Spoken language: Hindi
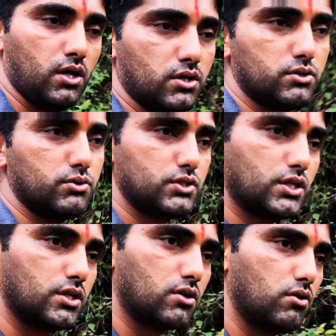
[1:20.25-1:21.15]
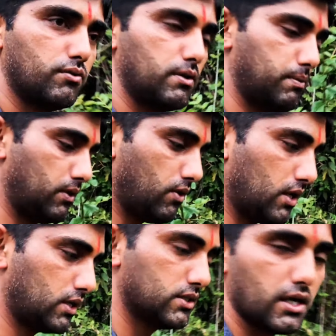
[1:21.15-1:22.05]
ड्यूटी से निकलो फिर परिवार
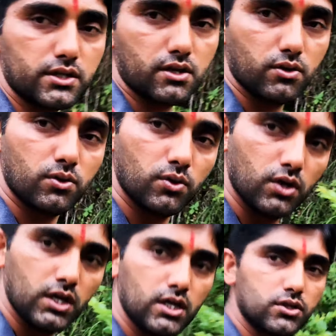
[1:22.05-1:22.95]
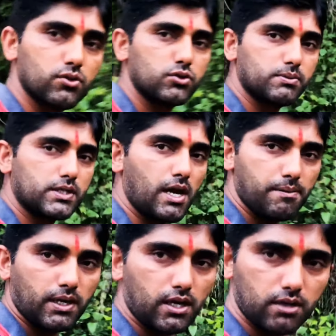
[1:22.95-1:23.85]
के साथ रहो तो उसमें टाइम
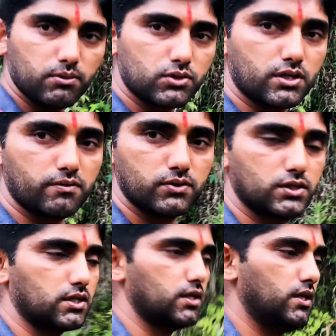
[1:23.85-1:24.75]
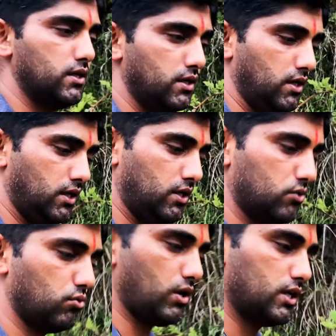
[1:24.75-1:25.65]
निकालना बहुत टफ हो जाता है
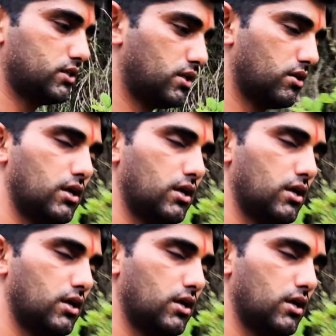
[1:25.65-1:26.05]
तो आज